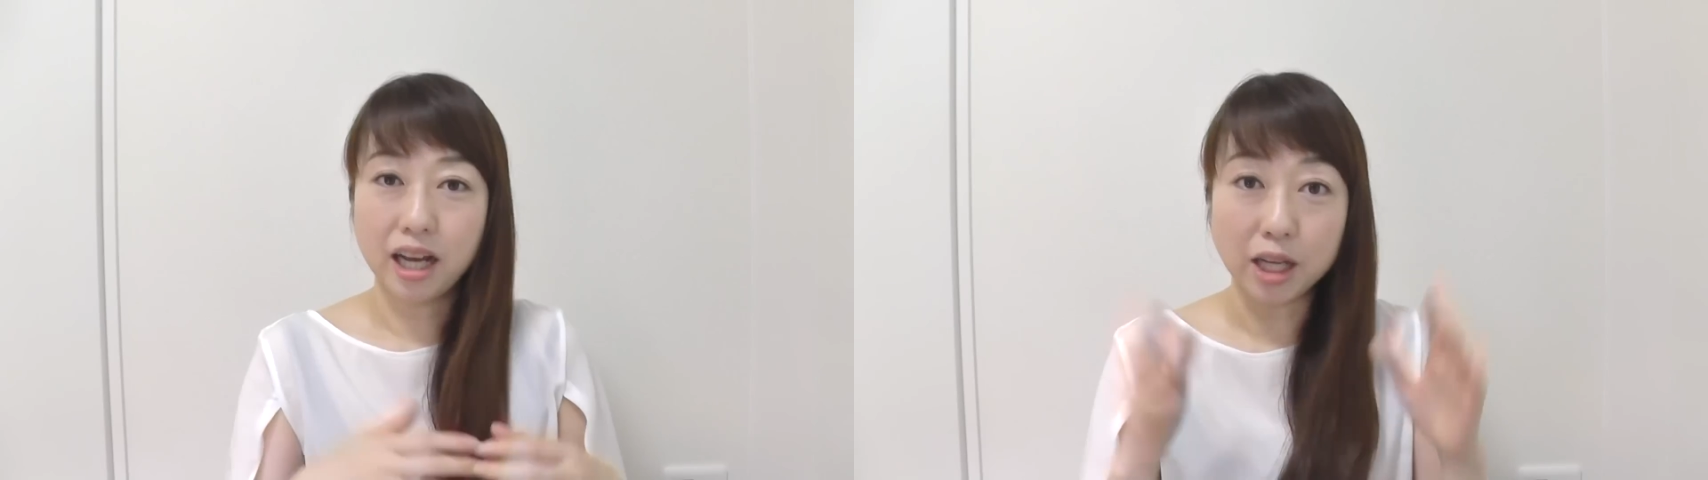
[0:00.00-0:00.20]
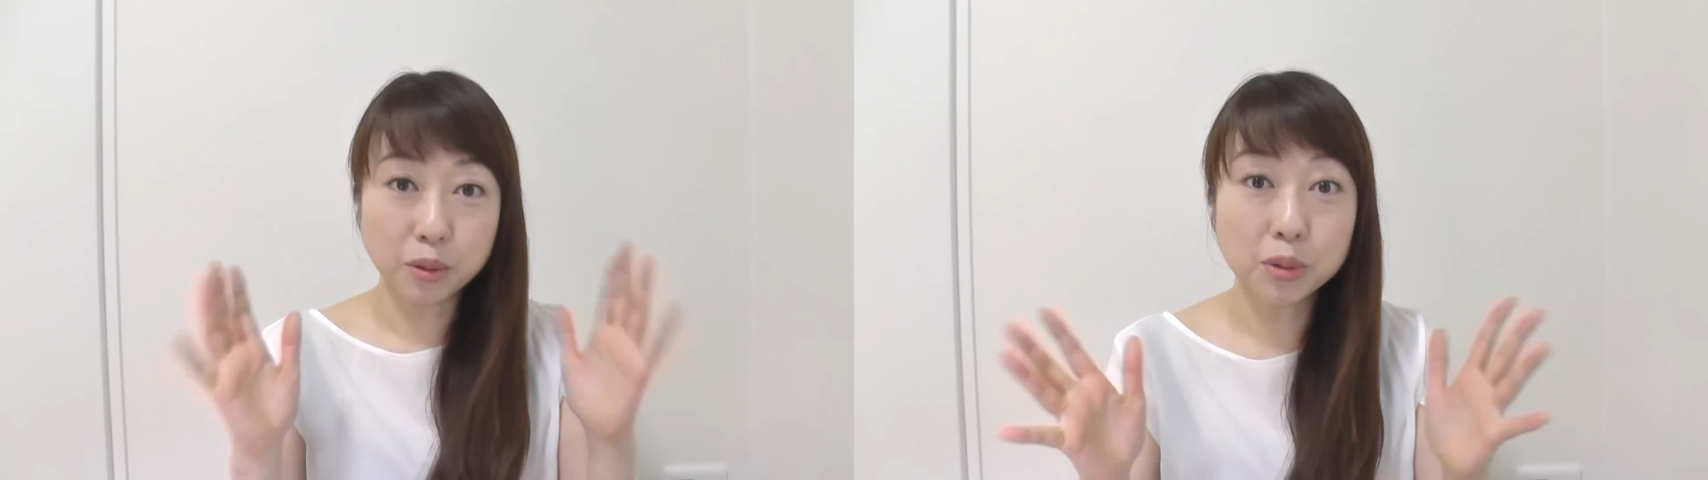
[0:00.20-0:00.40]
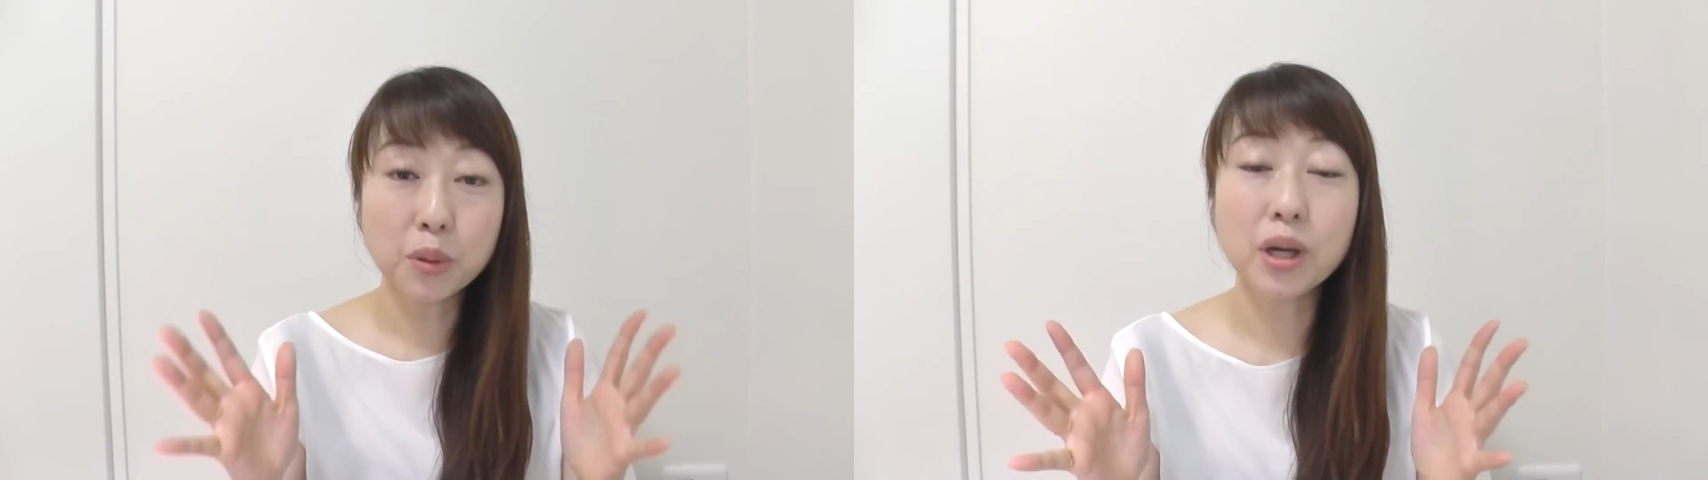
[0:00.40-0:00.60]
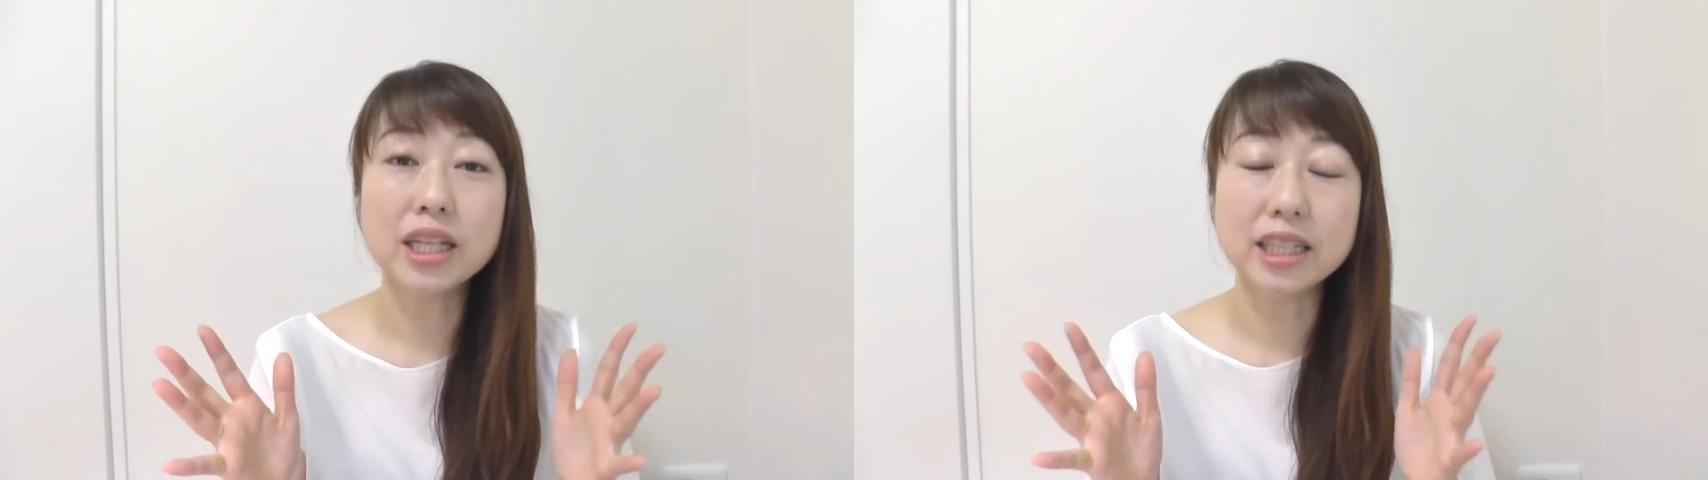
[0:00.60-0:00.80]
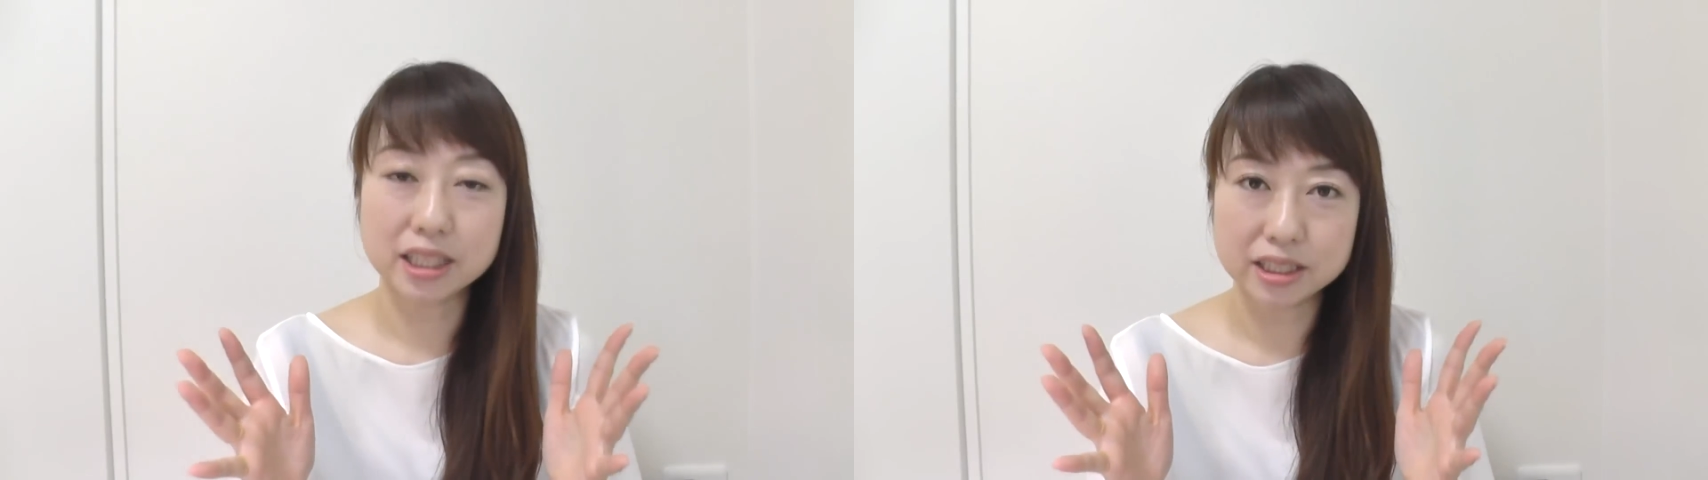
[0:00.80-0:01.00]
あの動画
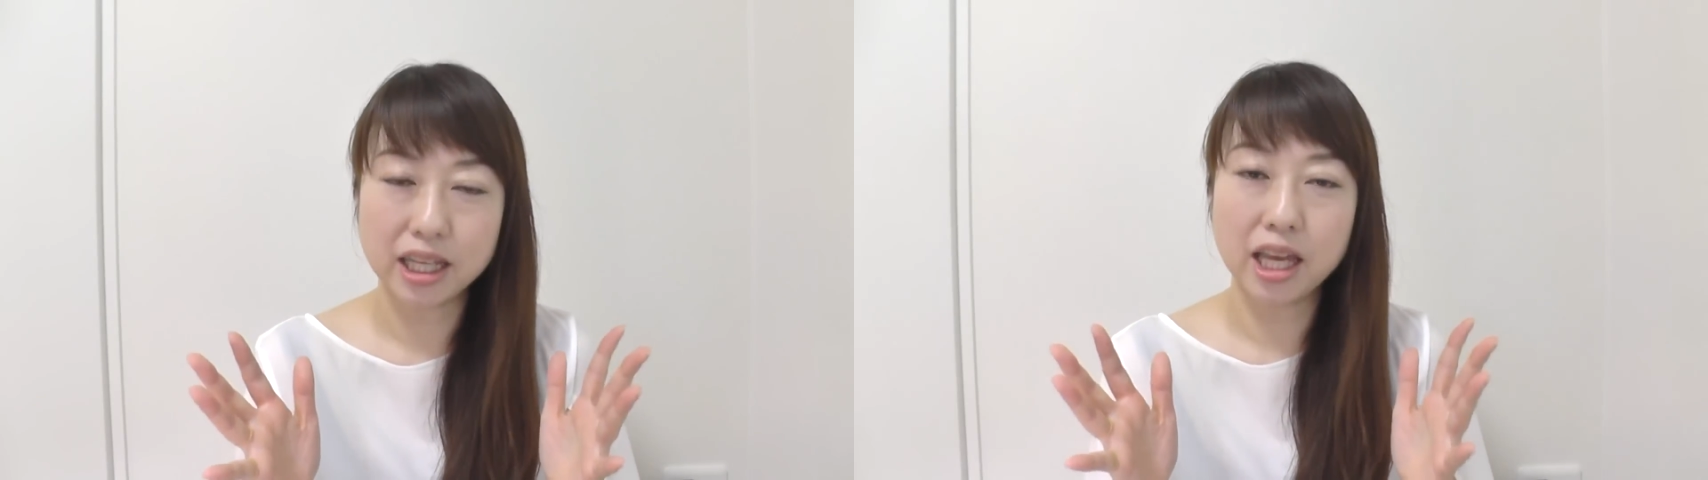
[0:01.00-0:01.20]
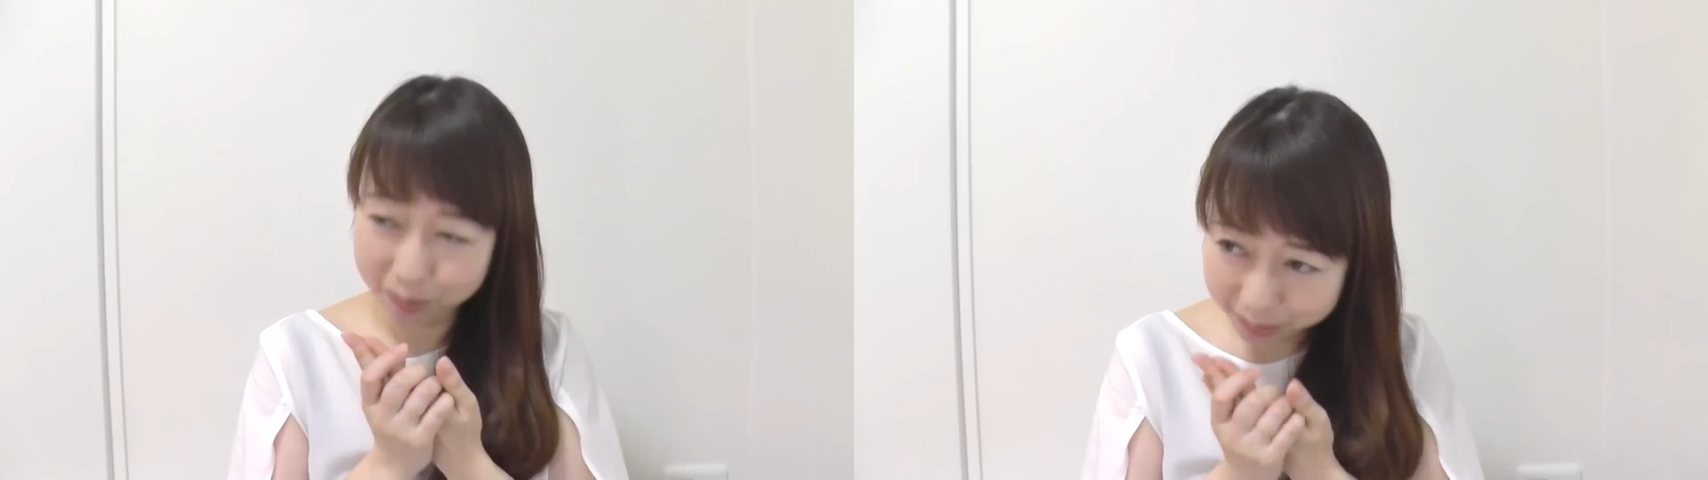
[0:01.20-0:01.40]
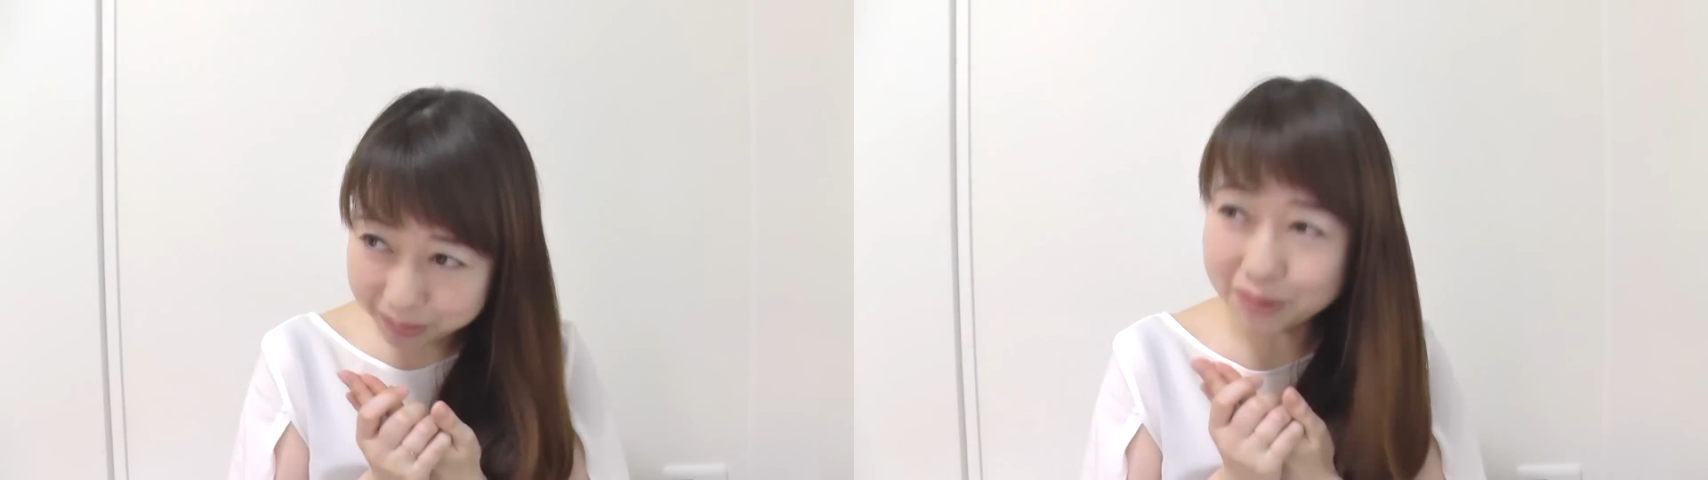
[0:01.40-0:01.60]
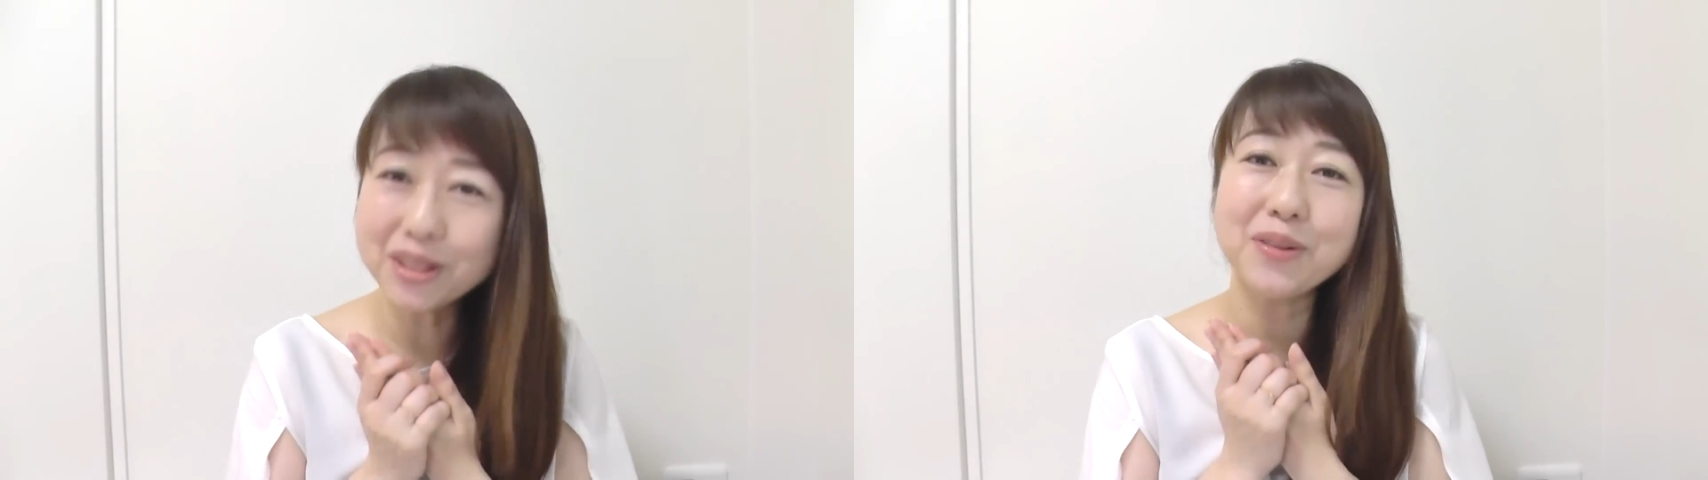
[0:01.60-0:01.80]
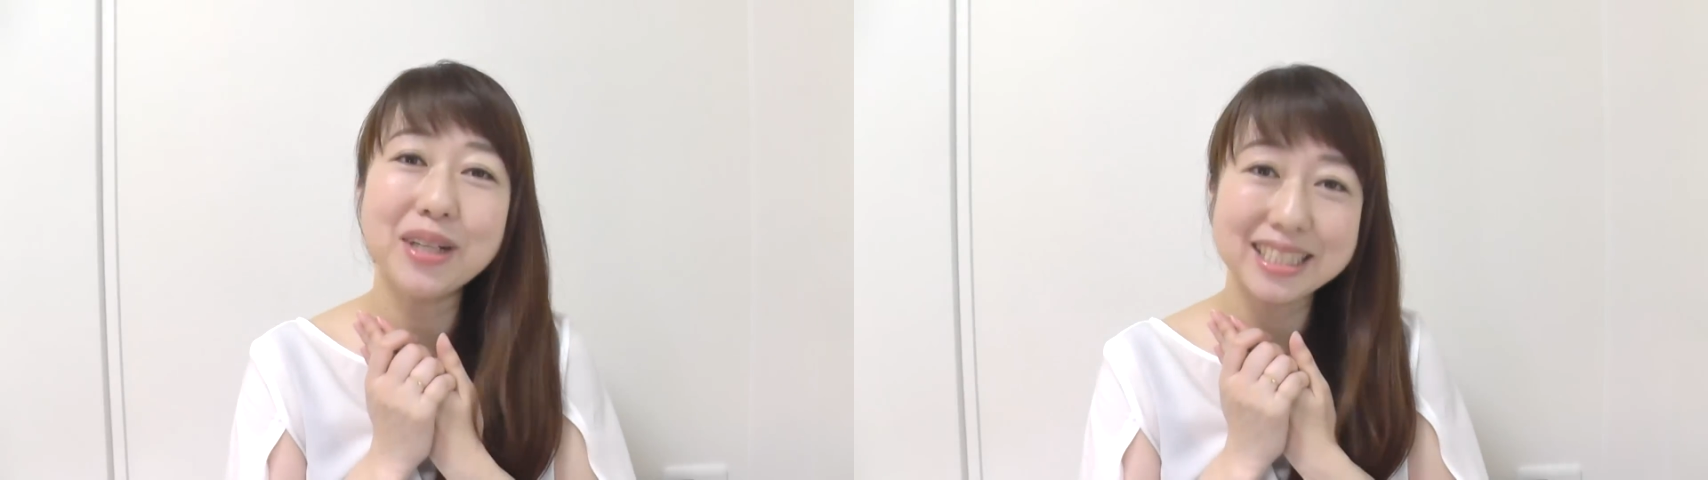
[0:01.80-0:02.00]
にですね、本当
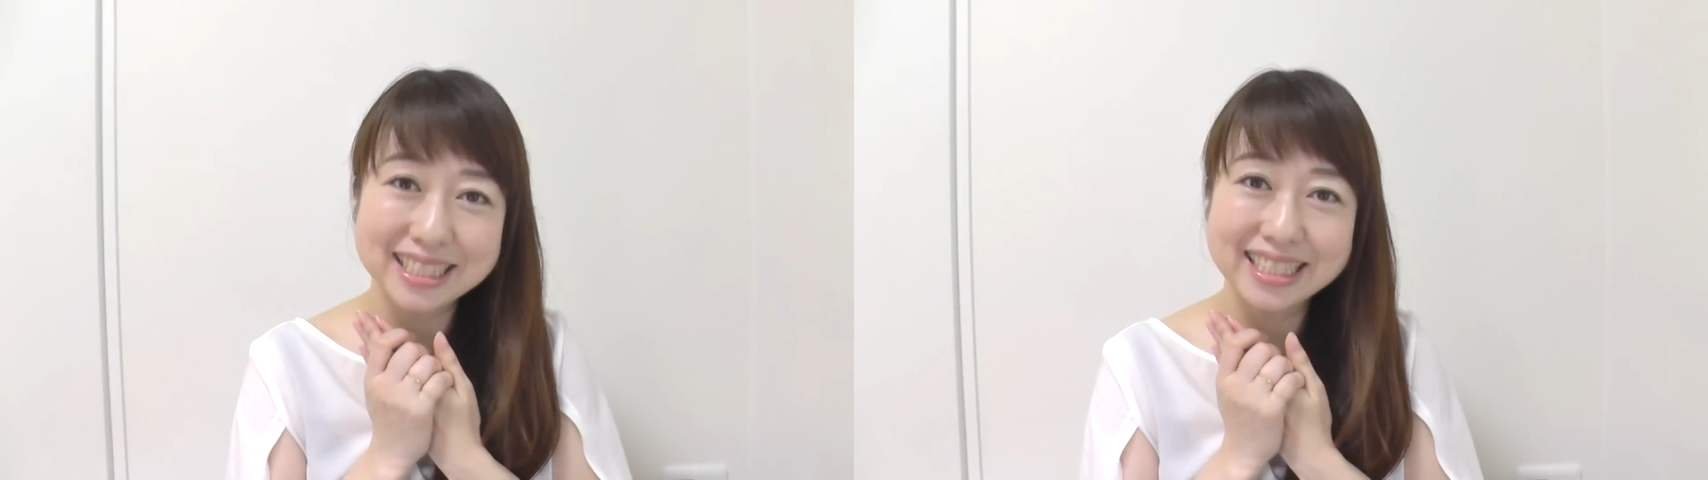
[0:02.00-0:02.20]
に嬉